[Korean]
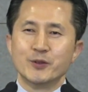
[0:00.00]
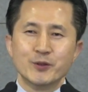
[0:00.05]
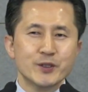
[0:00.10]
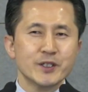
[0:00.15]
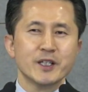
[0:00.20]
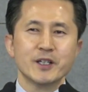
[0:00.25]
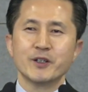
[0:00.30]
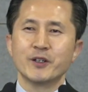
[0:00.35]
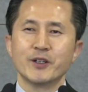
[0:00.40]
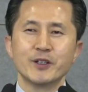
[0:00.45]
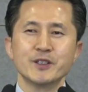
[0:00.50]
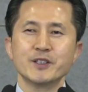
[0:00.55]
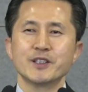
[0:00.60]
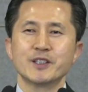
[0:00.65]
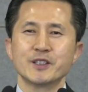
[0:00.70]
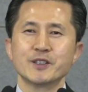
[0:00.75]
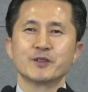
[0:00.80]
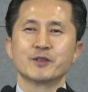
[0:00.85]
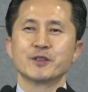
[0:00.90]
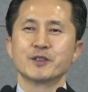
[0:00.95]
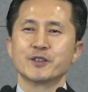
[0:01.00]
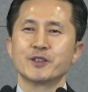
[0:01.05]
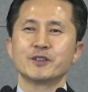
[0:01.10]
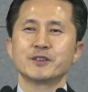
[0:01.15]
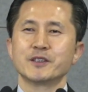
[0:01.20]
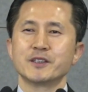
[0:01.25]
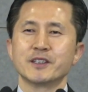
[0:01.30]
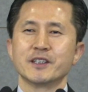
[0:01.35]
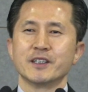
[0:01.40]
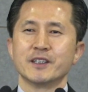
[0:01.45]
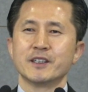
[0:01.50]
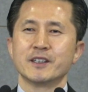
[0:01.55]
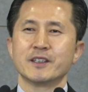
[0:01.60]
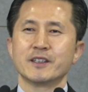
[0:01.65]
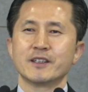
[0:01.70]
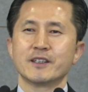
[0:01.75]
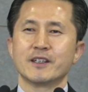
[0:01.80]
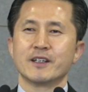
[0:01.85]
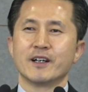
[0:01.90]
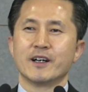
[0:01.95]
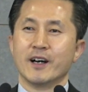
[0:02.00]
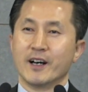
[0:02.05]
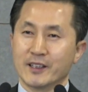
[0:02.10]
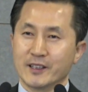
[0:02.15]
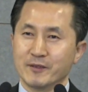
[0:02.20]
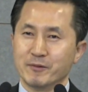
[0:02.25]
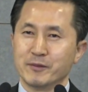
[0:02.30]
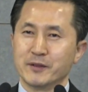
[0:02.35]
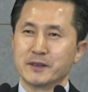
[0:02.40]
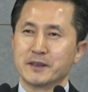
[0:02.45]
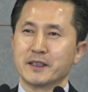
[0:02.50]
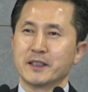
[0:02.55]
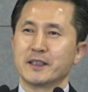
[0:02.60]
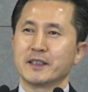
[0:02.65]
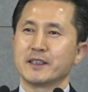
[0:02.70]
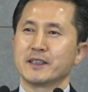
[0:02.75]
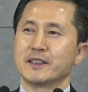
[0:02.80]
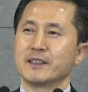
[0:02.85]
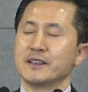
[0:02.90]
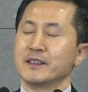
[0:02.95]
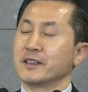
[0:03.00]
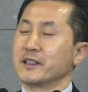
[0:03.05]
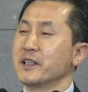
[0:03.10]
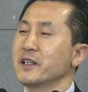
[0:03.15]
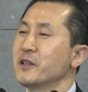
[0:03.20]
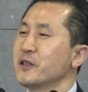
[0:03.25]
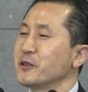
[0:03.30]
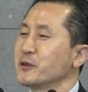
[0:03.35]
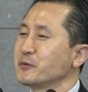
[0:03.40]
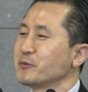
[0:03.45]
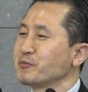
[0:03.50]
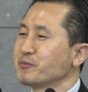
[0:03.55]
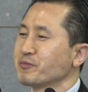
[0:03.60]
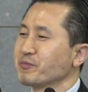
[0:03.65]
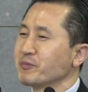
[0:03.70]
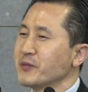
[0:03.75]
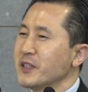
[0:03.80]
우리의 헌신으로 서는 게 아닙니다. 이게요.